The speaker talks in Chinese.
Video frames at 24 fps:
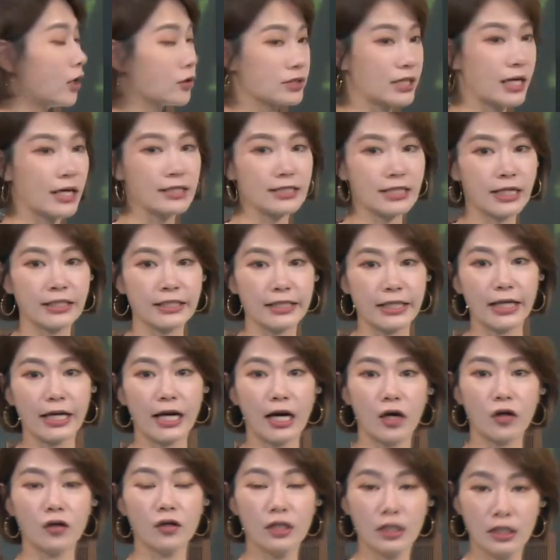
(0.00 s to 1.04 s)
好，长江也
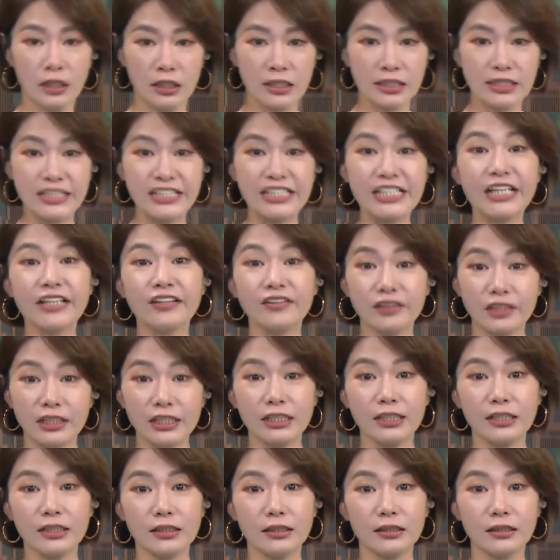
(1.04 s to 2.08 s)
好，见
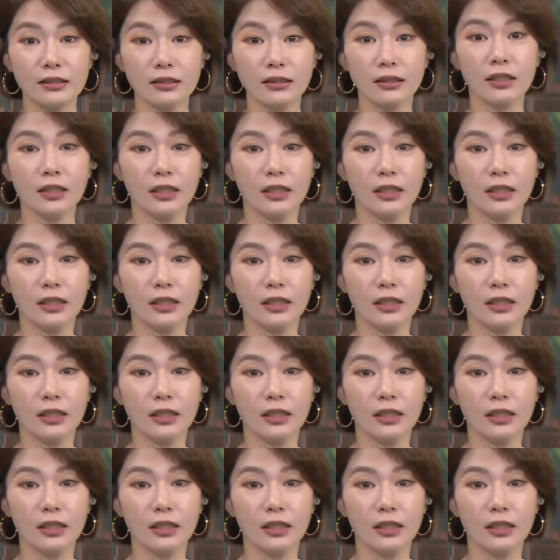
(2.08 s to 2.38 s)
底了，